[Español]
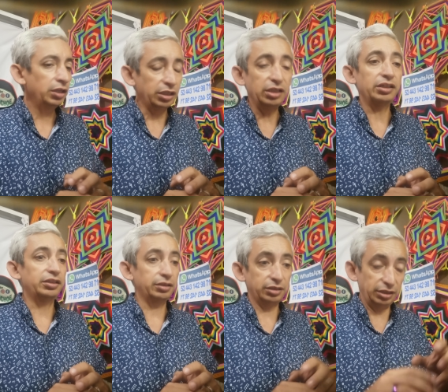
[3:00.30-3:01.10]

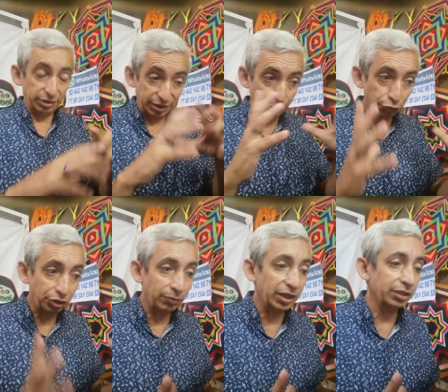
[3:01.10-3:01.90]
Y,
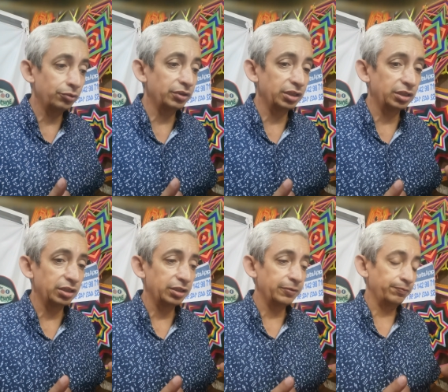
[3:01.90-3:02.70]
estamos hablando de
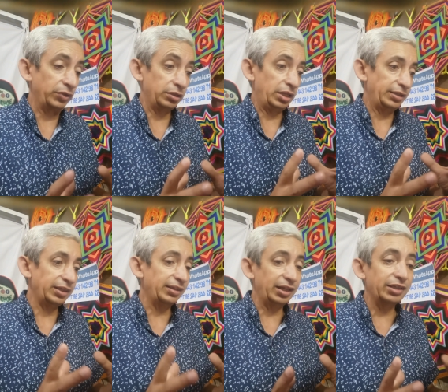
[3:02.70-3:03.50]
que
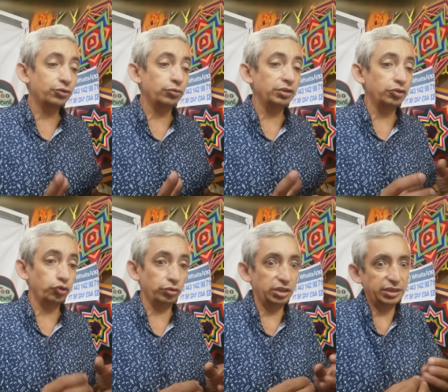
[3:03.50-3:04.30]
da, las
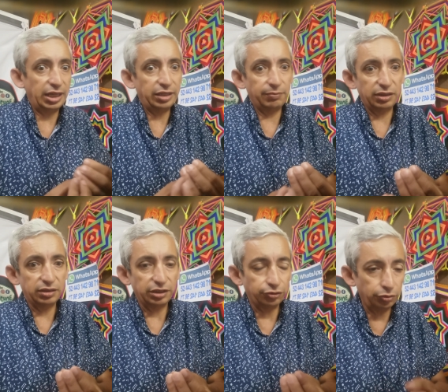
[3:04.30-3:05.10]
condiciones de
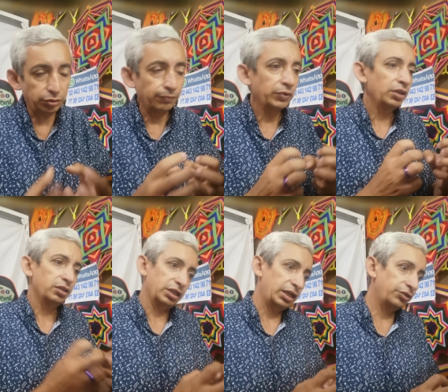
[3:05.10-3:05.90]
alimentación,
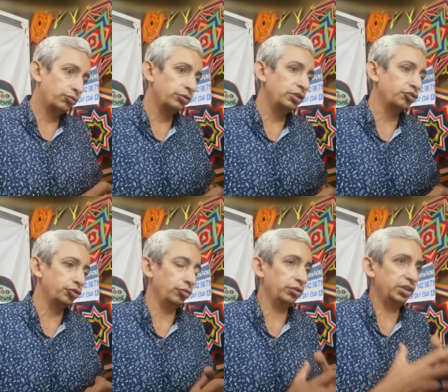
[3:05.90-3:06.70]
da las
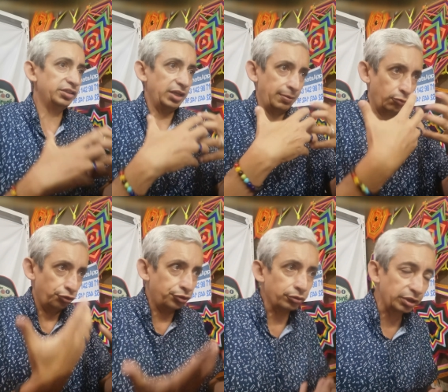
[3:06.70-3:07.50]
condiciones
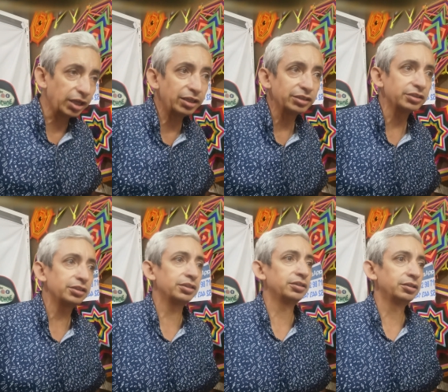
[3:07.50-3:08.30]

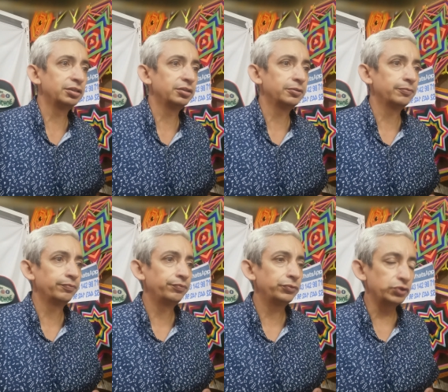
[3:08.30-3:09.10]
emocionales,
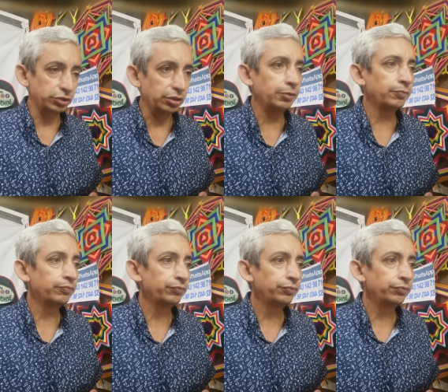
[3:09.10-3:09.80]
¿sí?